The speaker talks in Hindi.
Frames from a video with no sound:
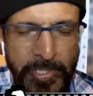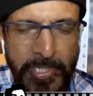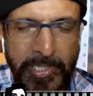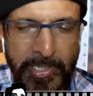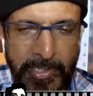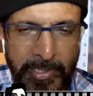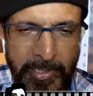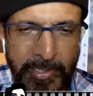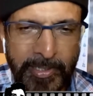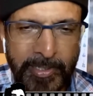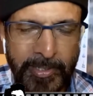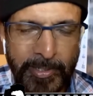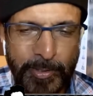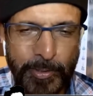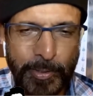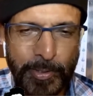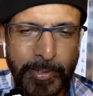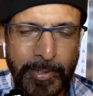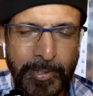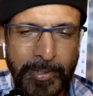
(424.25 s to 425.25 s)
थी
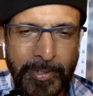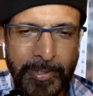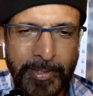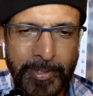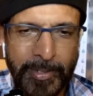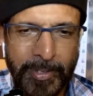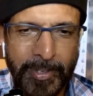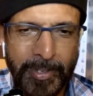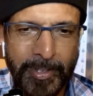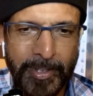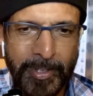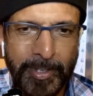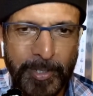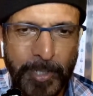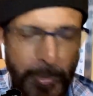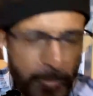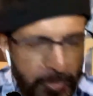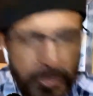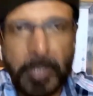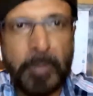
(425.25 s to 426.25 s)
और
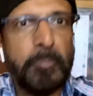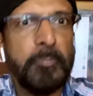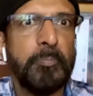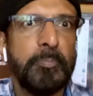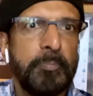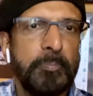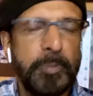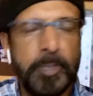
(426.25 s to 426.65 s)
uh, हम सब